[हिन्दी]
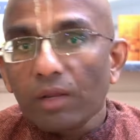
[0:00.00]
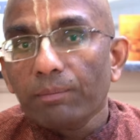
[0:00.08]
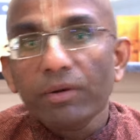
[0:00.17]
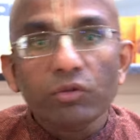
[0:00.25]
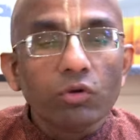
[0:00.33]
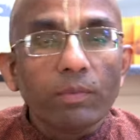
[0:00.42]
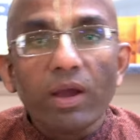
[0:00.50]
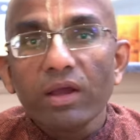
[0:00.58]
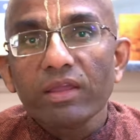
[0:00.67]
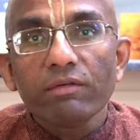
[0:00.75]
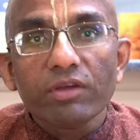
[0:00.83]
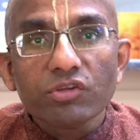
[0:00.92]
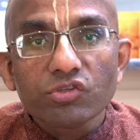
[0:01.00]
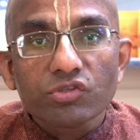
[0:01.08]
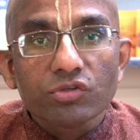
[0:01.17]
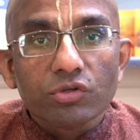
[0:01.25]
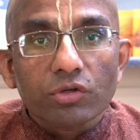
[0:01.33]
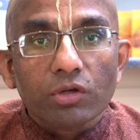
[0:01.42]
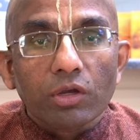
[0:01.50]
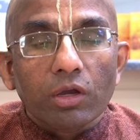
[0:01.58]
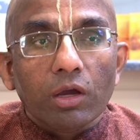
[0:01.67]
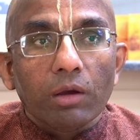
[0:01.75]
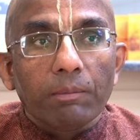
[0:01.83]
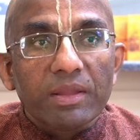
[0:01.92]
पर दुर्भाग्यवश
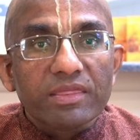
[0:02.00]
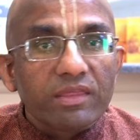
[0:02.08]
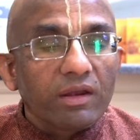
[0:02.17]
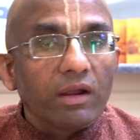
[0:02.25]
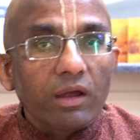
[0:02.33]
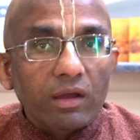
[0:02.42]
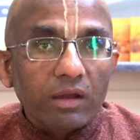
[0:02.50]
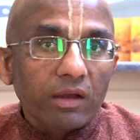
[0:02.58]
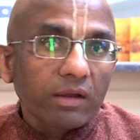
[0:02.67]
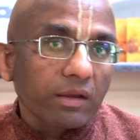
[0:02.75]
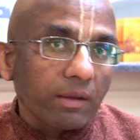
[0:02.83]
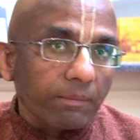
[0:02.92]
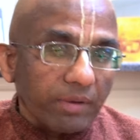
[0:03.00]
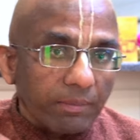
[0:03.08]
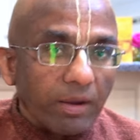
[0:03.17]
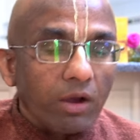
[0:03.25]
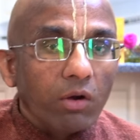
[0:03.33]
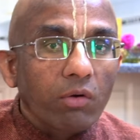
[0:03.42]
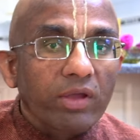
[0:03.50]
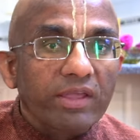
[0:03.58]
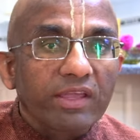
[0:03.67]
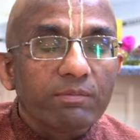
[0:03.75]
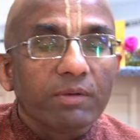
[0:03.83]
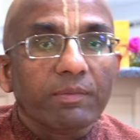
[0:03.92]
मंथरा का प्रभाव कहीं
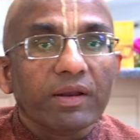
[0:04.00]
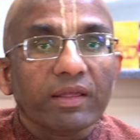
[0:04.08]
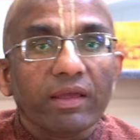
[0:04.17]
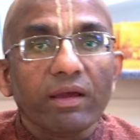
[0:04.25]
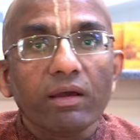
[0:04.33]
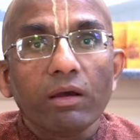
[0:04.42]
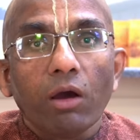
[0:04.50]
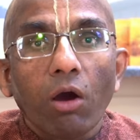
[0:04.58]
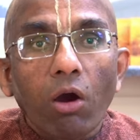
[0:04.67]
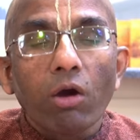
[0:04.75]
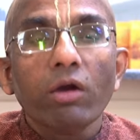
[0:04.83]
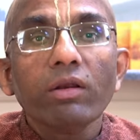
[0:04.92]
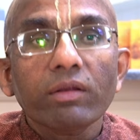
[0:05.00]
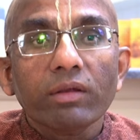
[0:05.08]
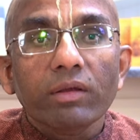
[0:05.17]
कहीं पर पड़ गया और